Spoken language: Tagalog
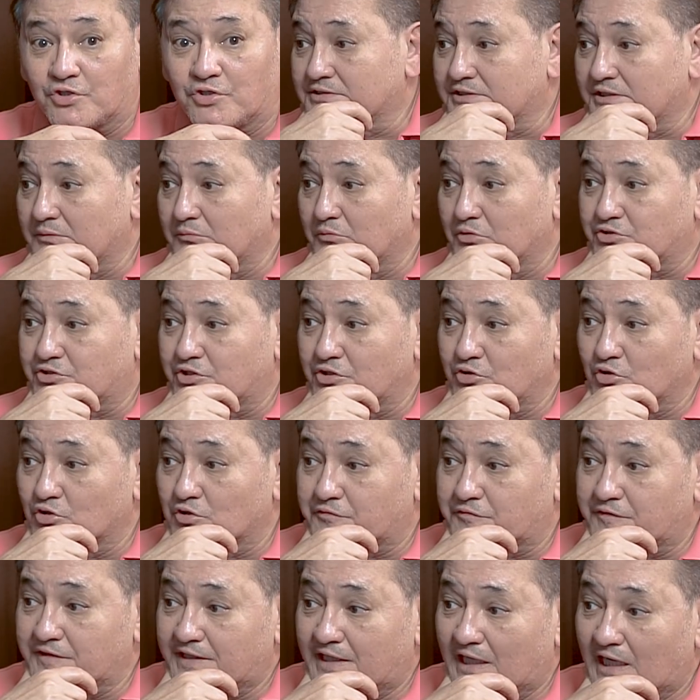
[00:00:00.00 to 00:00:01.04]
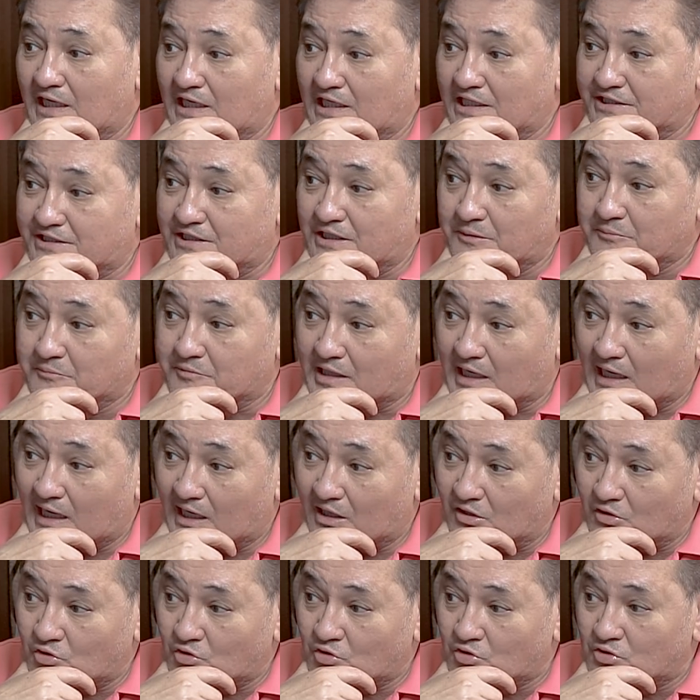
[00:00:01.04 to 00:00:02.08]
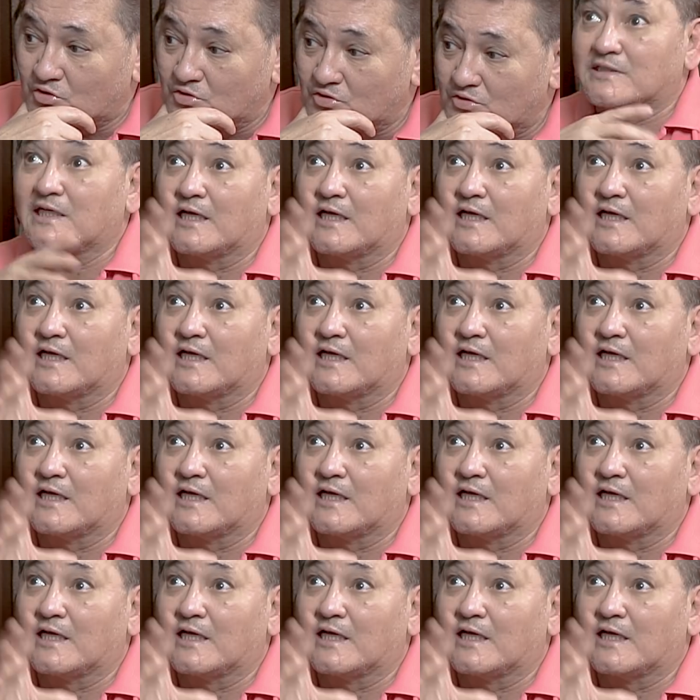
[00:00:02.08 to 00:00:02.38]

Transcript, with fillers: si mo senior Fidelis Limcaco.